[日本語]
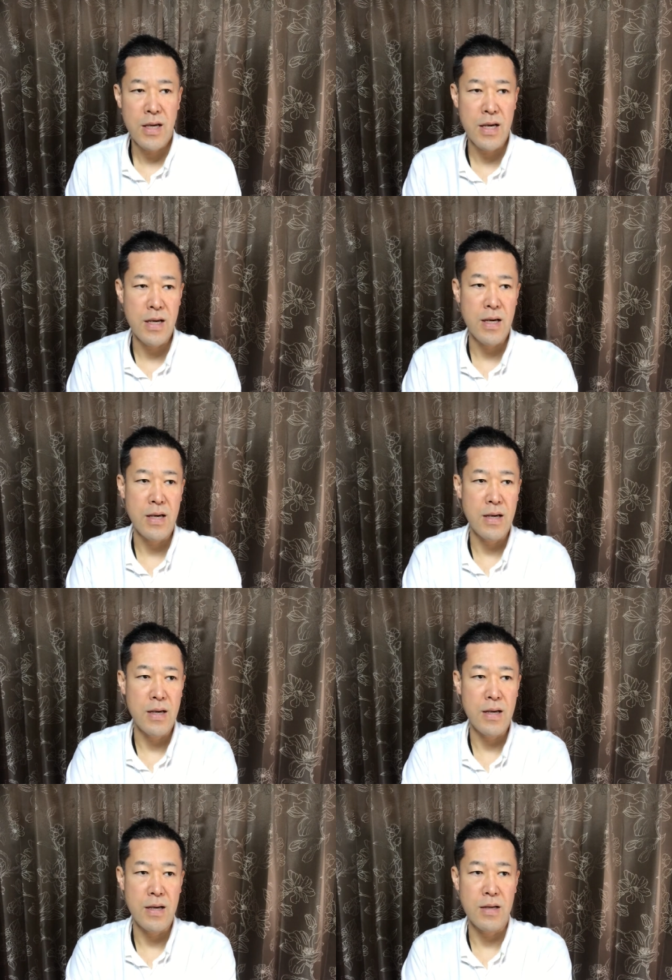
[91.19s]

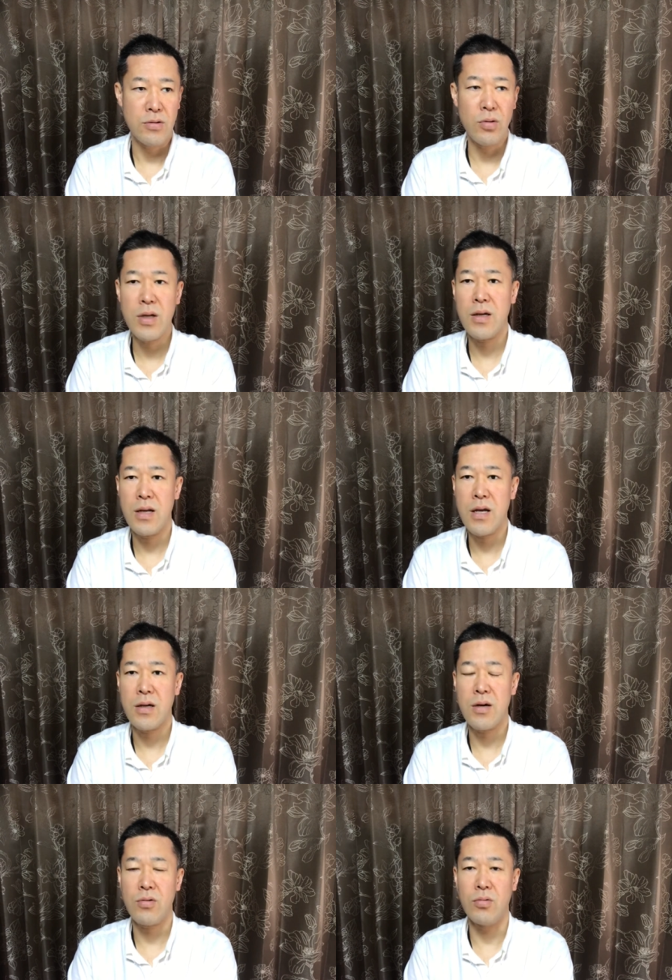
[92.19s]
えー、その辺がね
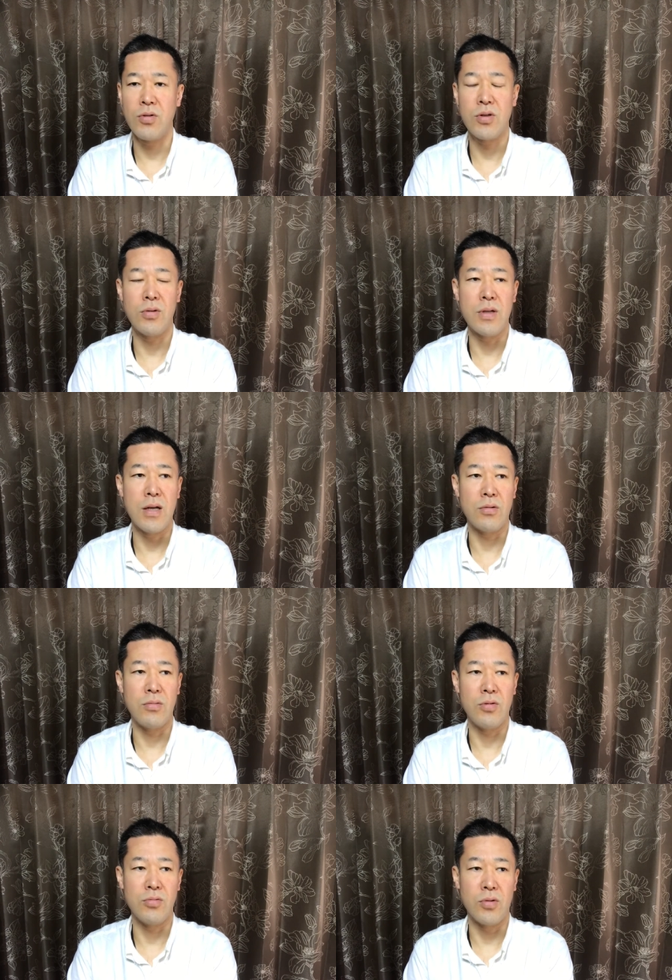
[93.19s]
結構面白いなと
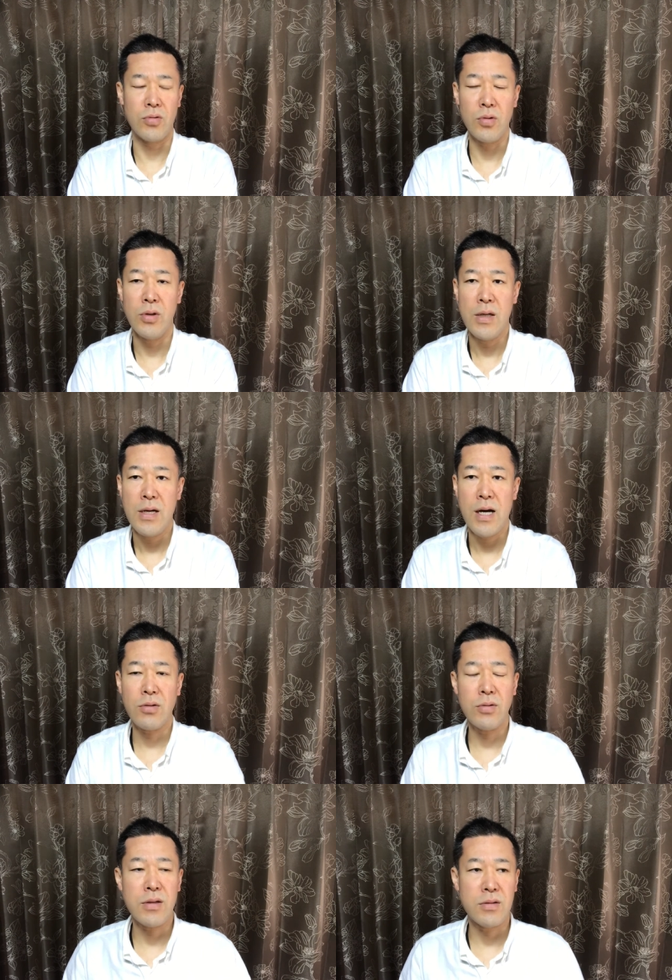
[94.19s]
思うのと、あ
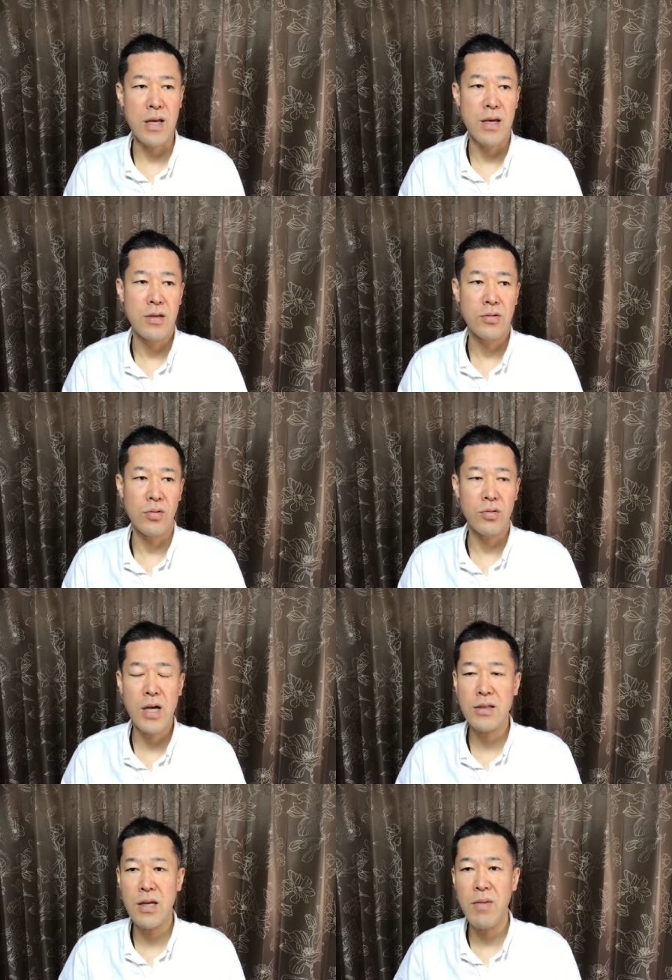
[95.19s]
とですね、そのお
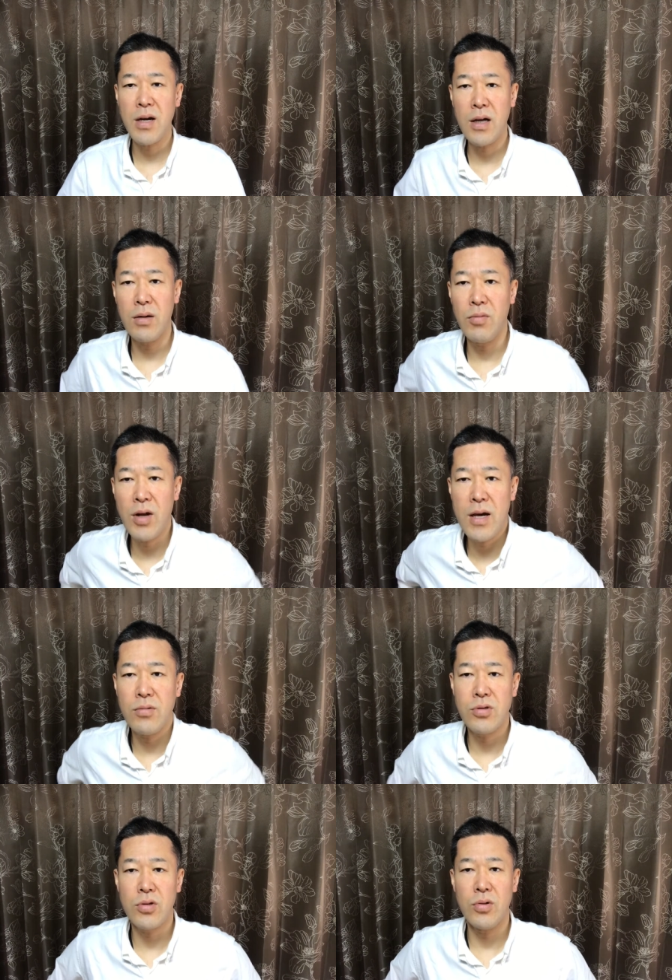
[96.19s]
客様からもらえ
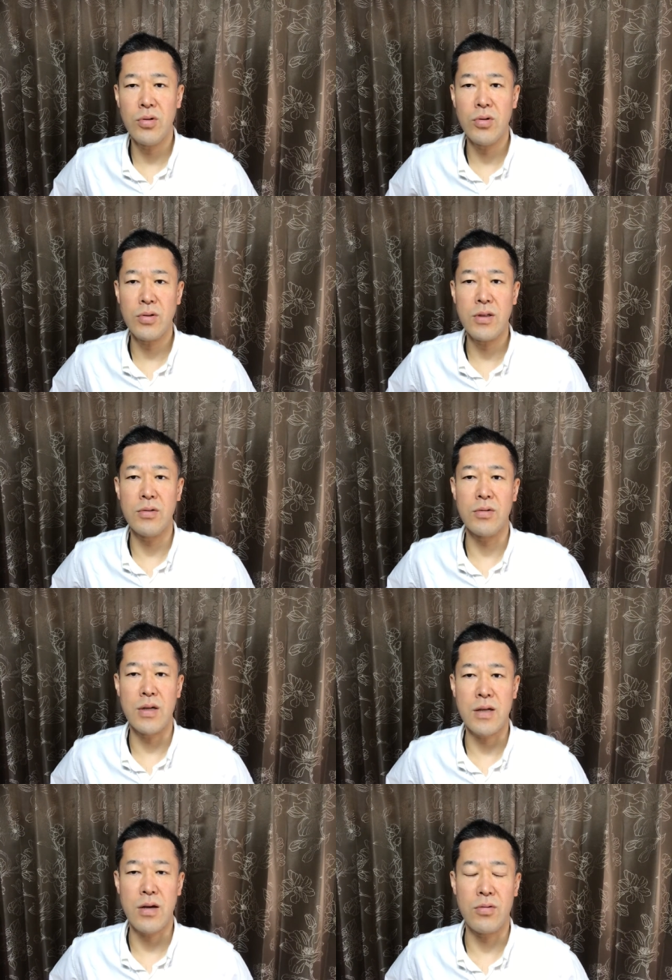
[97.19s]
る情報っていうの
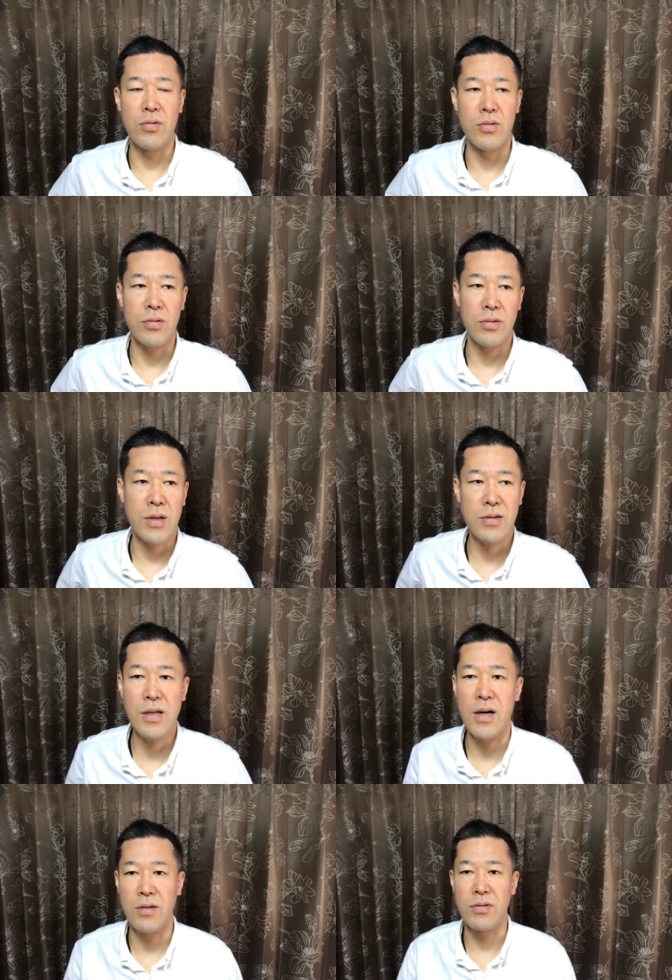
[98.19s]
が結構たく
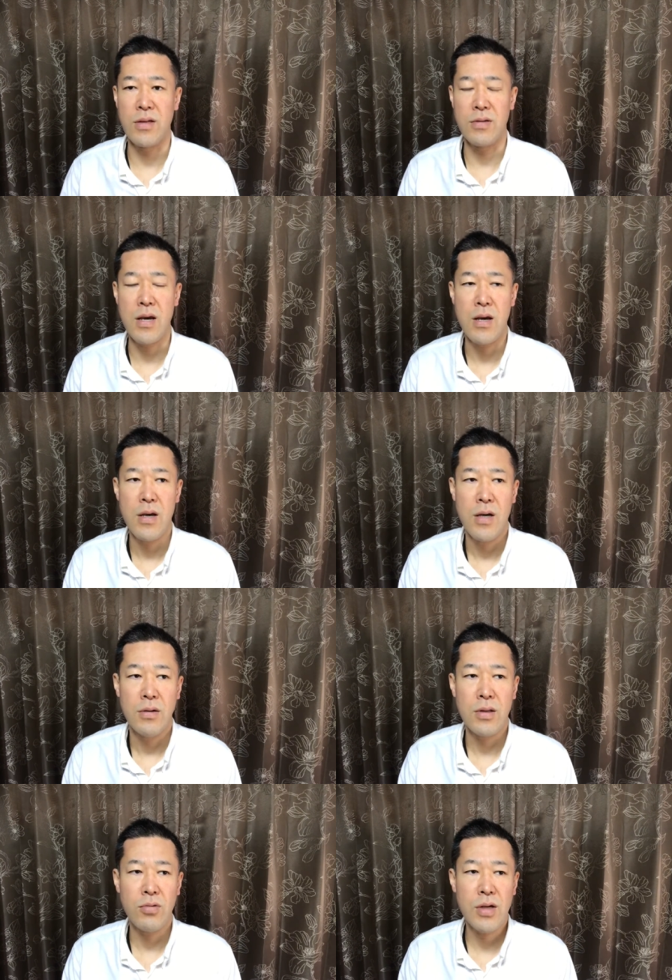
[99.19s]
さんあるんですね。
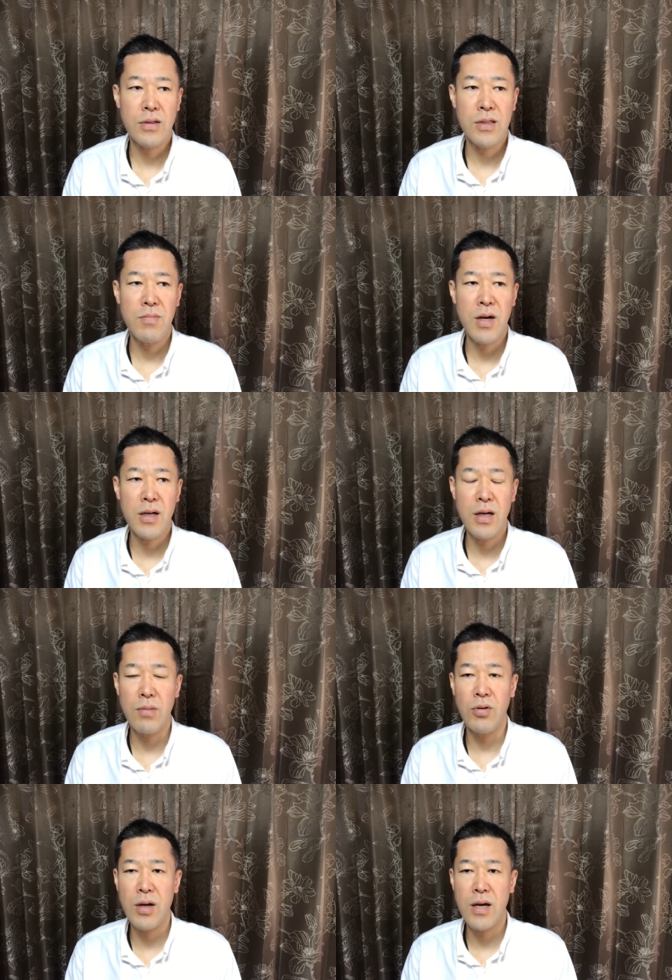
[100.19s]
でお客様か
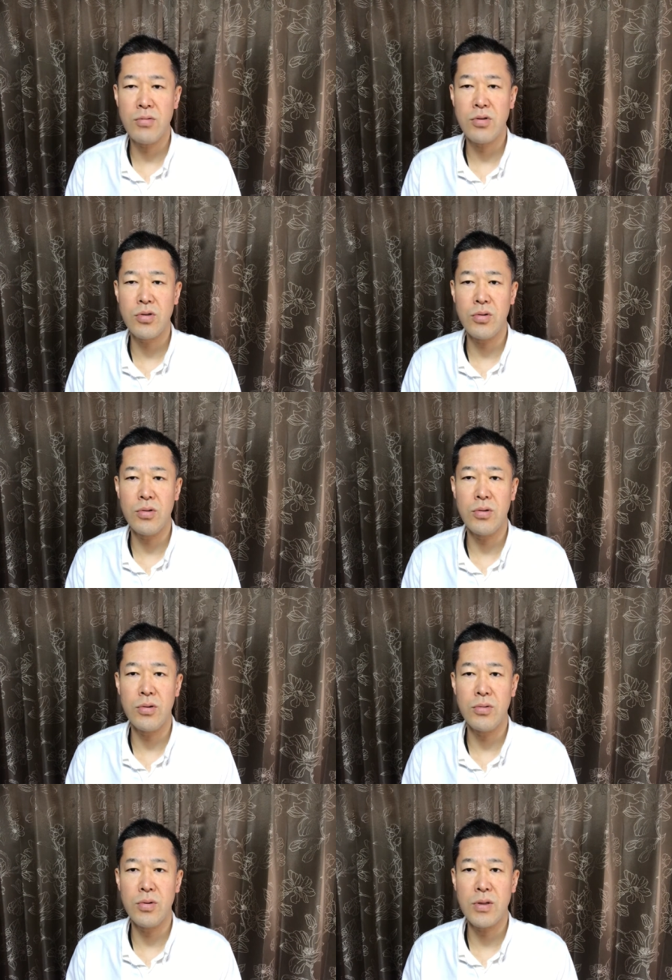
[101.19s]
らもらえる情
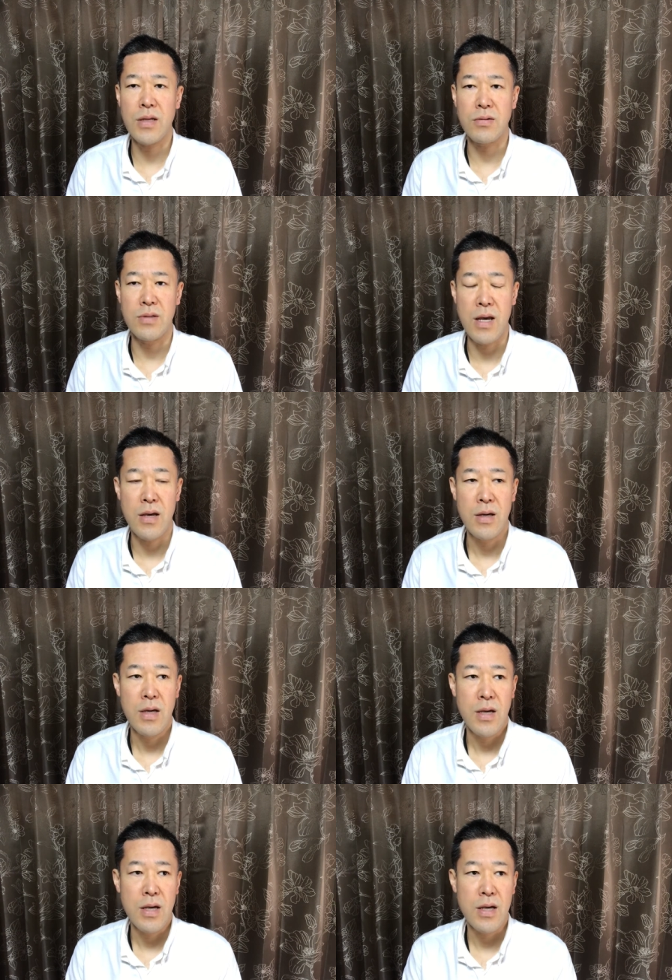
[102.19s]
報をですね、
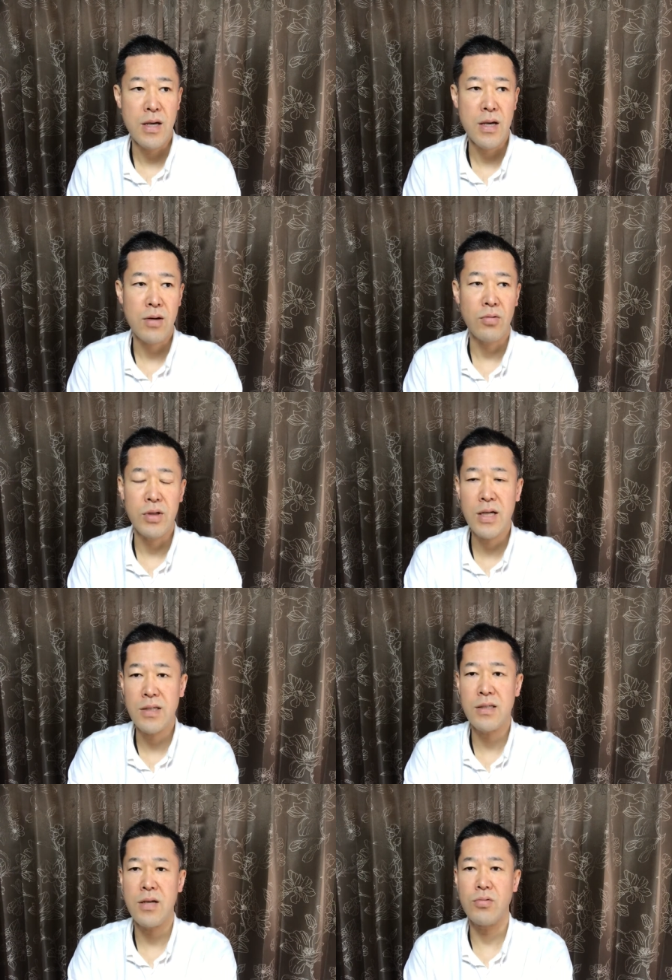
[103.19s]
えー、こう生か
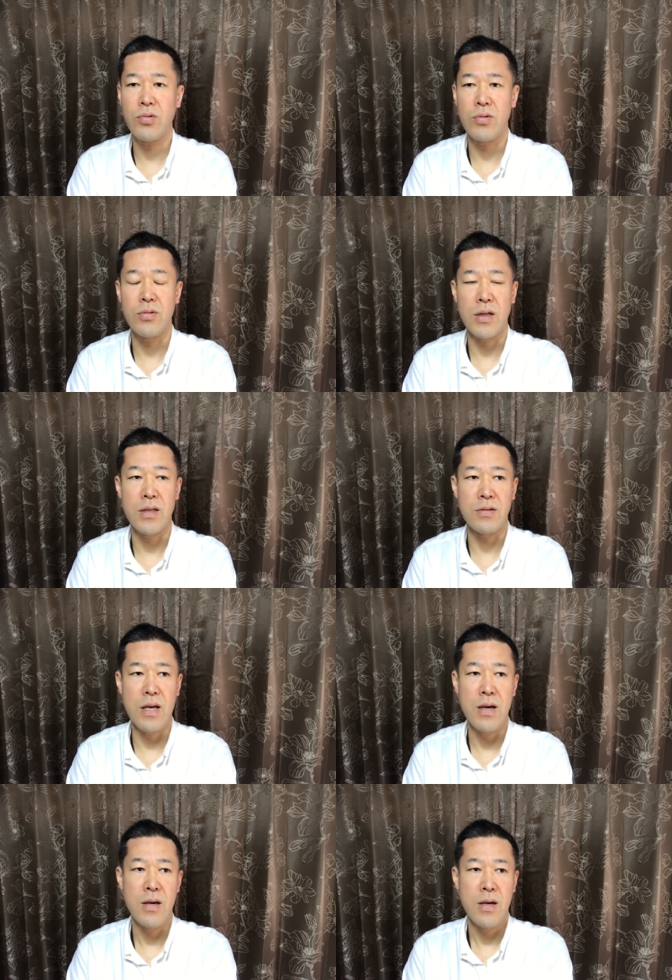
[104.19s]
していくというかですね、